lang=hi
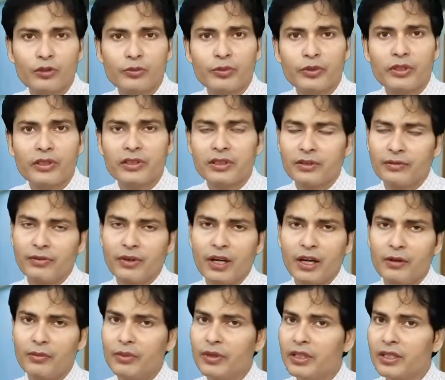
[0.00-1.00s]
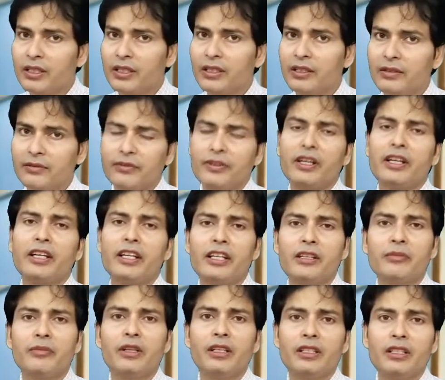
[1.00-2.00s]
हॉस्पिटल्स हैं वहाँ भी
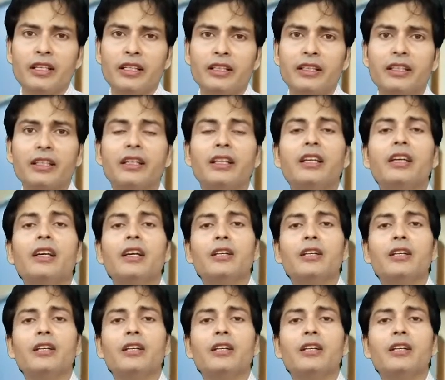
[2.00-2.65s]
डेफिनेटली मिल जाएंगे